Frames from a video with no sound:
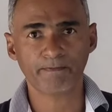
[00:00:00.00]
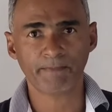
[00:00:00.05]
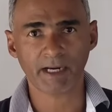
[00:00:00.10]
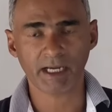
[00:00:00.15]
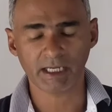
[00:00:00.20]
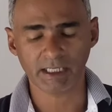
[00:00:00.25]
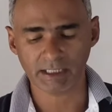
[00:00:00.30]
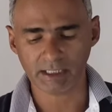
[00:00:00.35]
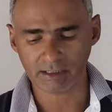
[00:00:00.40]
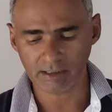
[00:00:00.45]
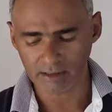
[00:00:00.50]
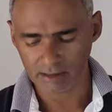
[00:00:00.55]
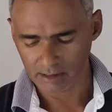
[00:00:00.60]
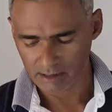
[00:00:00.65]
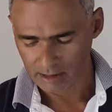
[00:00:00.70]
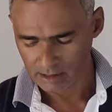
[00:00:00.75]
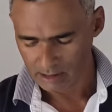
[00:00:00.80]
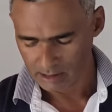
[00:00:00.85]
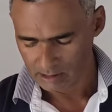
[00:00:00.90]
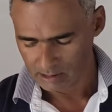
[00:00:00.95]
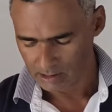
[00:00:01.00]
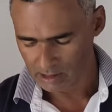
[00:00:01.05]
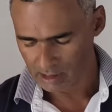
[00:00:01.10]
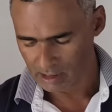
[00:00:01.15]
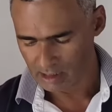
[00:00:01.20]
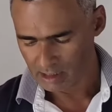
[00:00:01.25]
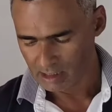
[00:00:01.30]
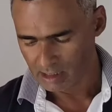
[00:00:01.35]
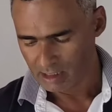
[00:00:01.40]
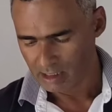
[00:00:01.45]
plana,
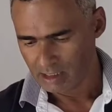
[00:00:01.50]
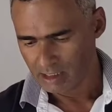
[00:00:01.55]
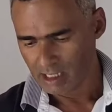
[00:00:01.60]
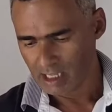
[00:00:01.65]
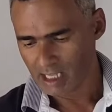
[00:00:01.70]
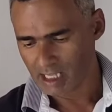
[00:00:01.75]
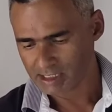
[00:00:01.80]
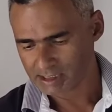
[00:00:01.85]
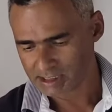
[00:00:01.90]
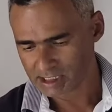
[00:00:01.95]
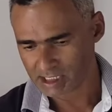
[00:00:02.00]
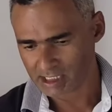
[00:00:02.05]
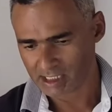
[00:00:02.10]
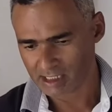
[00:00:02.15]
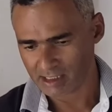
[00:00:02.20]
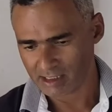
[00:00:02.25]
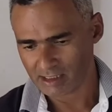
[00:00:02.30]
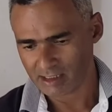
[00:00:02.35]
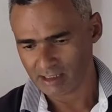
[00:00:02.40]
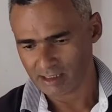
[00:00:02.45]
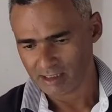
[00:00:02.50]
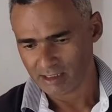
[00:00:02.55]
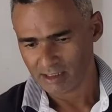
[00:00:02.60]
né, essa,